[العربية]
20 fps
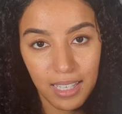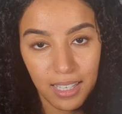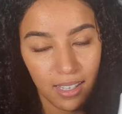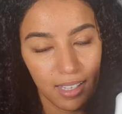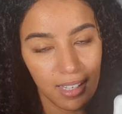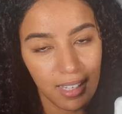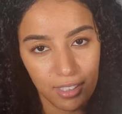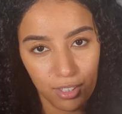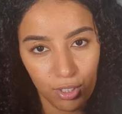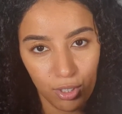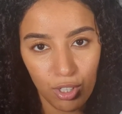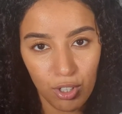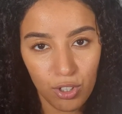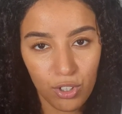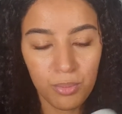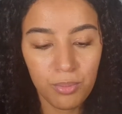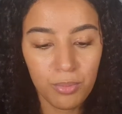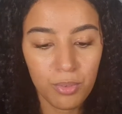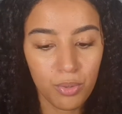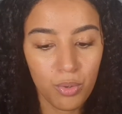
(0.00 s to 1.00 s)
يعطيه
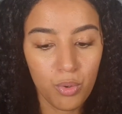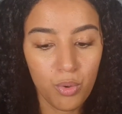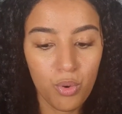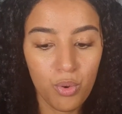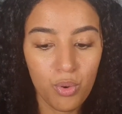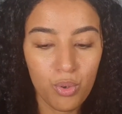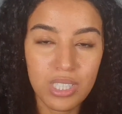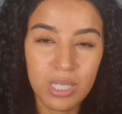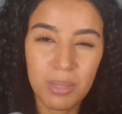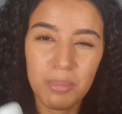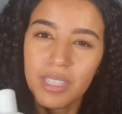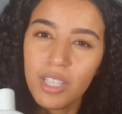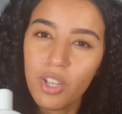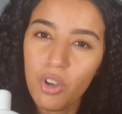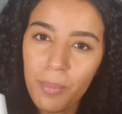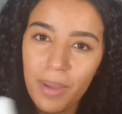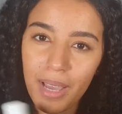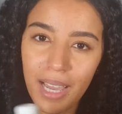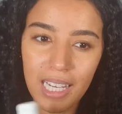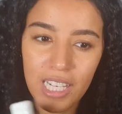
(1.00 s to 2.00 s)
لكم والثمن
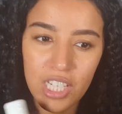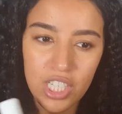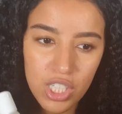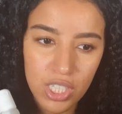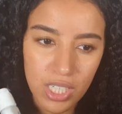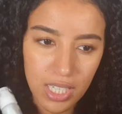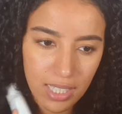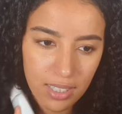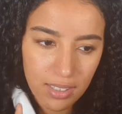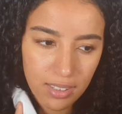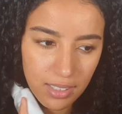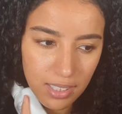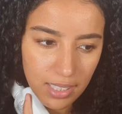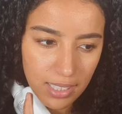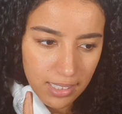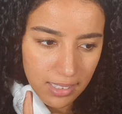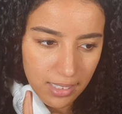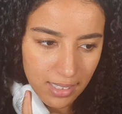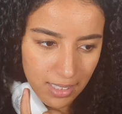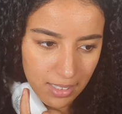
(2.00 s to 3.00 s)
ديالو ما غاليش كنظن
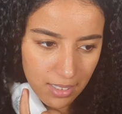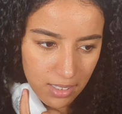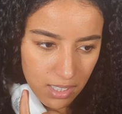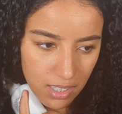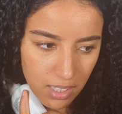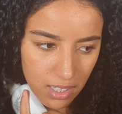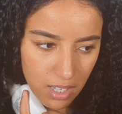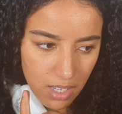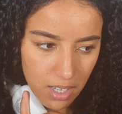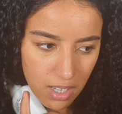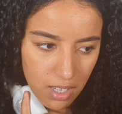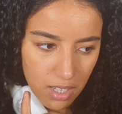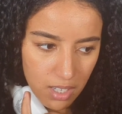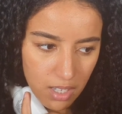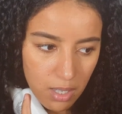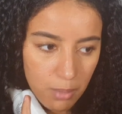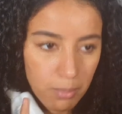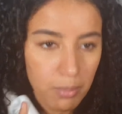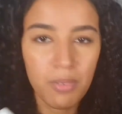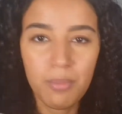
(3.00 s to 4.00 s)
كيدير آه،
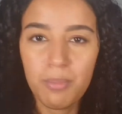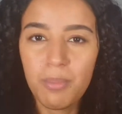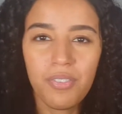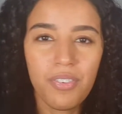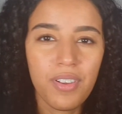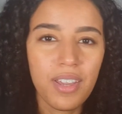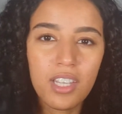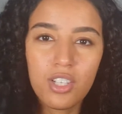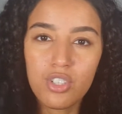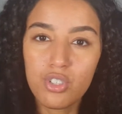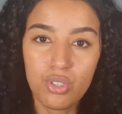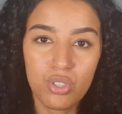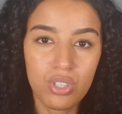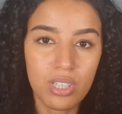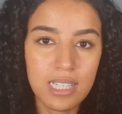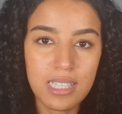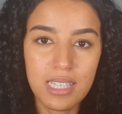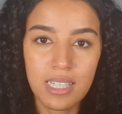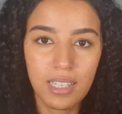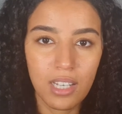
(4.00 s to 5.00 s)
ما فايد جوج
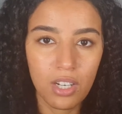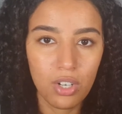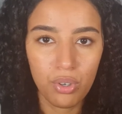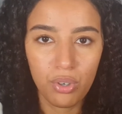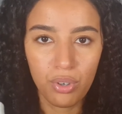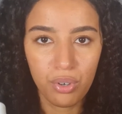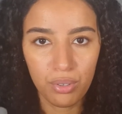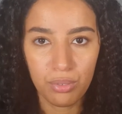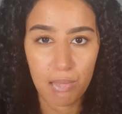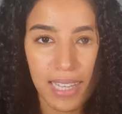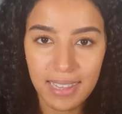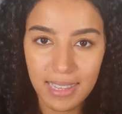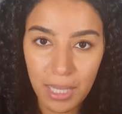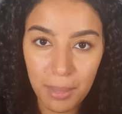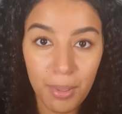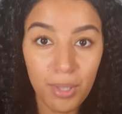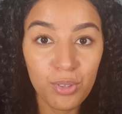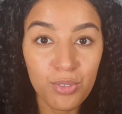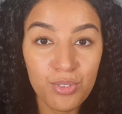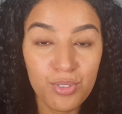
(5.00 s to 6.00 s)
ثلاثه ديال الاورو
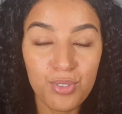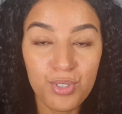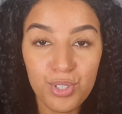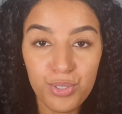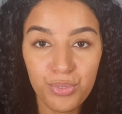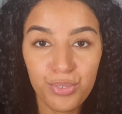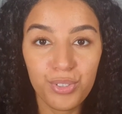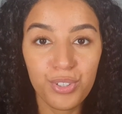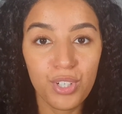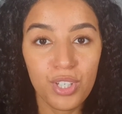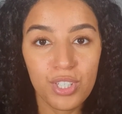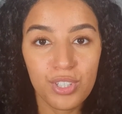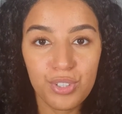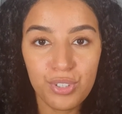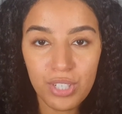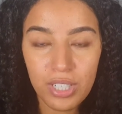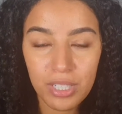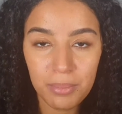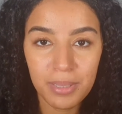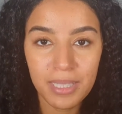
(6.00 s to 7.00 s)
دابا ندوز نشوفو
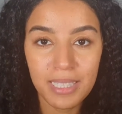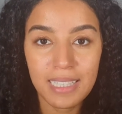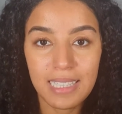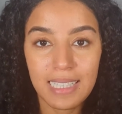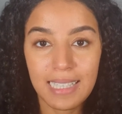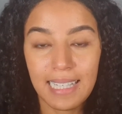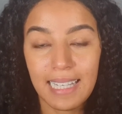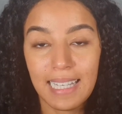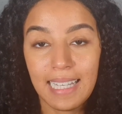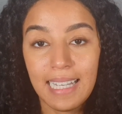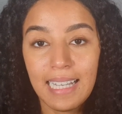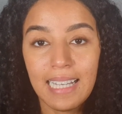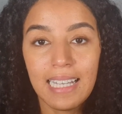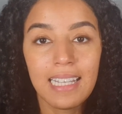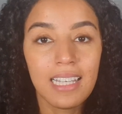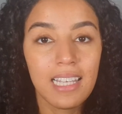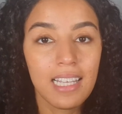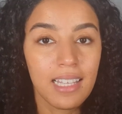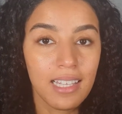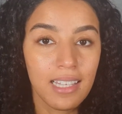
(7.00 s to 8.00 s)
تريتمنت
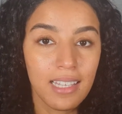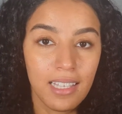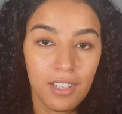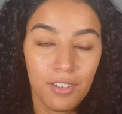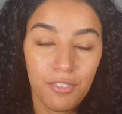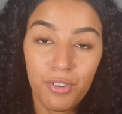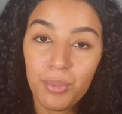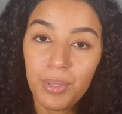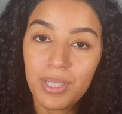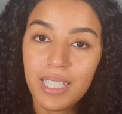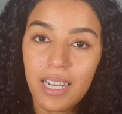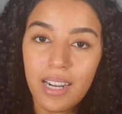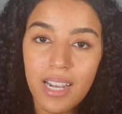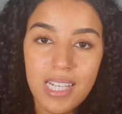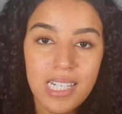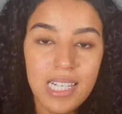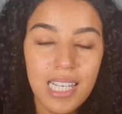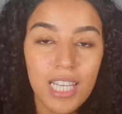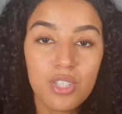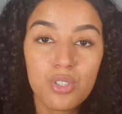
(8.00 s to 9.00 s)
الفروه ديال
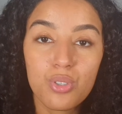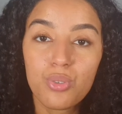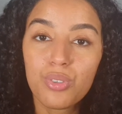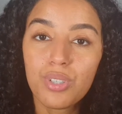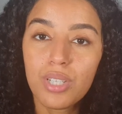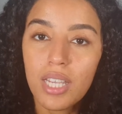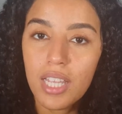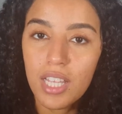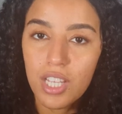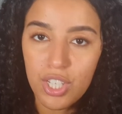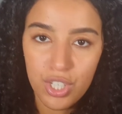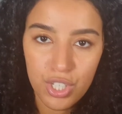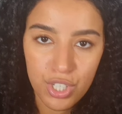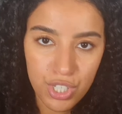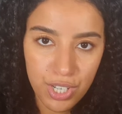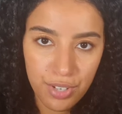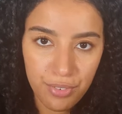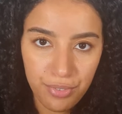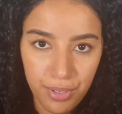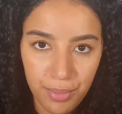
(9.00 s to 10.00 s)
الراس اللي كتكون
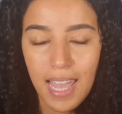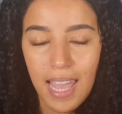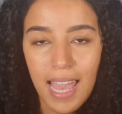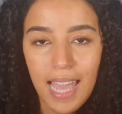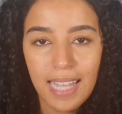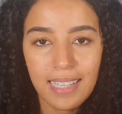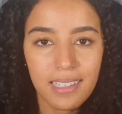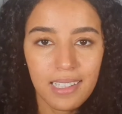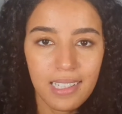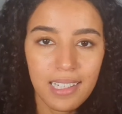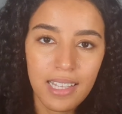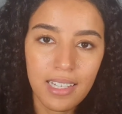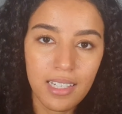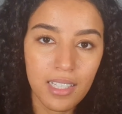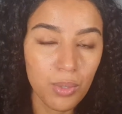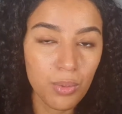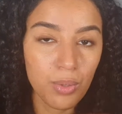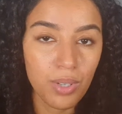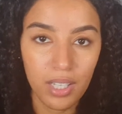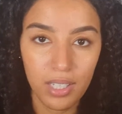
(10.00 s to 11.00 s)
جافه هذه اللي انا
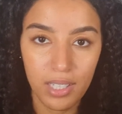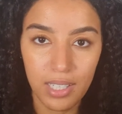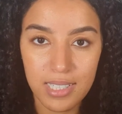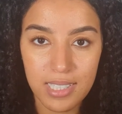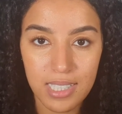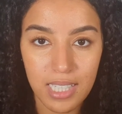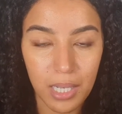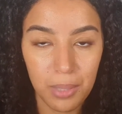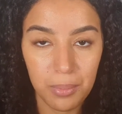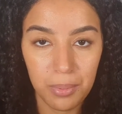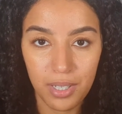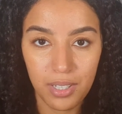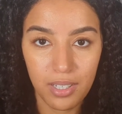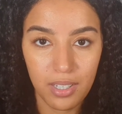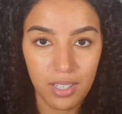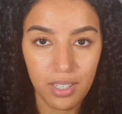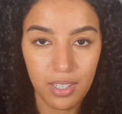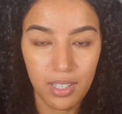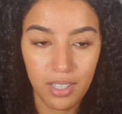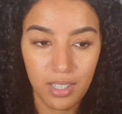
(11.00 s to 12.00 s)
كيوقع ليا
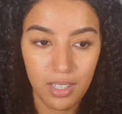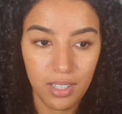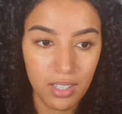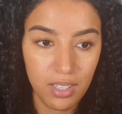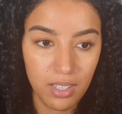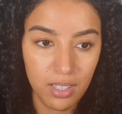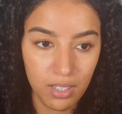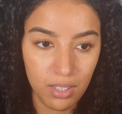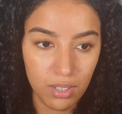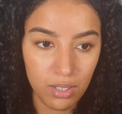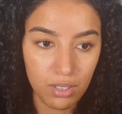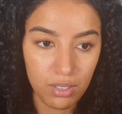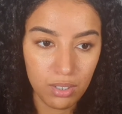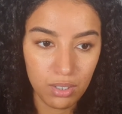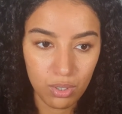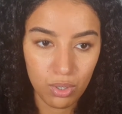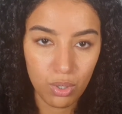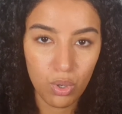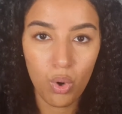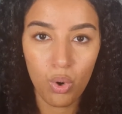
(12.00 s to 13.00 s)
تقريبا آه،
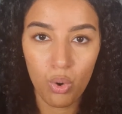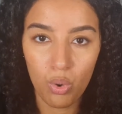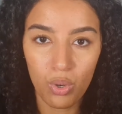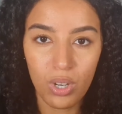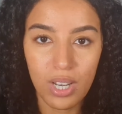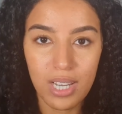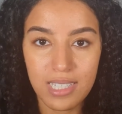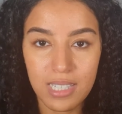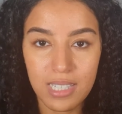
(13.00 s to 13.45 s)
كل